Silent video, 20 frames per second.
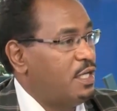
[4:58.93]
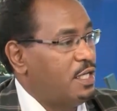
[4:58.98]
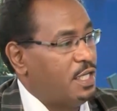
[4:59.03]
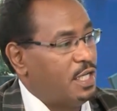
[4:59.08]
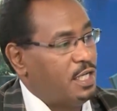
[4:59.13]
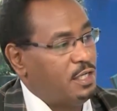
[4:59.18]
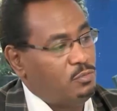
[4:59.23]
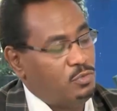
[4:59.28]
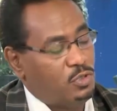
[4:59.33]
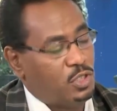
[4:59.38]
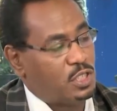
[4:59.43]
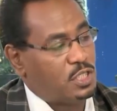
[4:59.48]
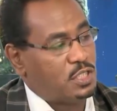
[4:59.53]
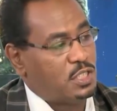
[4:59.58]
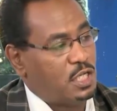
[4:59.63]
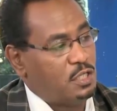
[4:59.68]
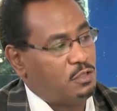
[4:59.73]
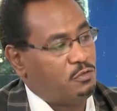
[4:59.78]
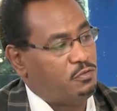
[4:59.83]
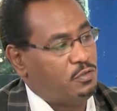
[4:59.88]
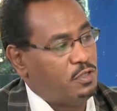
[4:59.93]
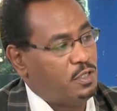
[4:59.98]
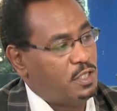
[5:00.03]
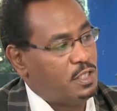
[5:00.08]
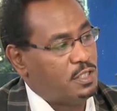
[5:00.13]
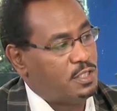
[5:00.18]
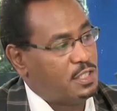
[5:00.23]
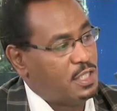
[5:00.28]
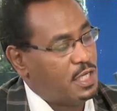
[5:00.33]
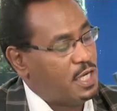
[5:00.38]
يعني ممكن تساعده
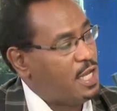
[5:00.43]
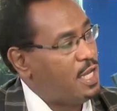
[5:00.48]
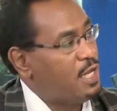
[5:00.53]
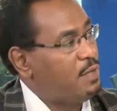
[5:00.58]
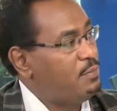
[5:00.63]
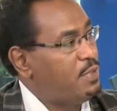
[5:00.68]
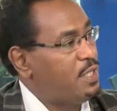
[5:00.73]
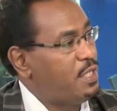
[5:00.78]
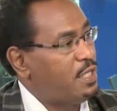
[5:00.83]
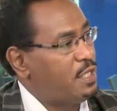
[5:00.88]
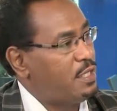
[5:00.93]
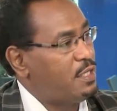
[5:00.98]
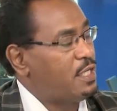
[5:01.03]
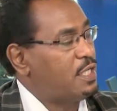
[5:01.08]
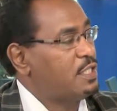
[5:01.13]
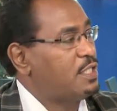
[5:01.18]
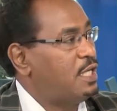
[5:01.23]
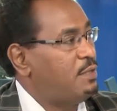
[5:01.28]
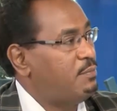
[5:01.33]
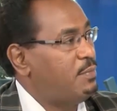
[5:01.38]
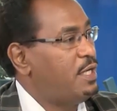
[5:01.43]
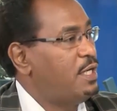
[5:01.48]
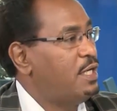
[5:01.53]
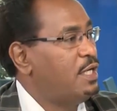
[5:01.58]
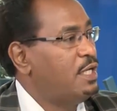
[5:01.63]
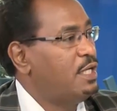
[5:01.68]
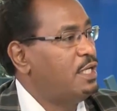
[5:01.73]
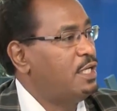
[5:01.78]
في استلهام لاخراج عمل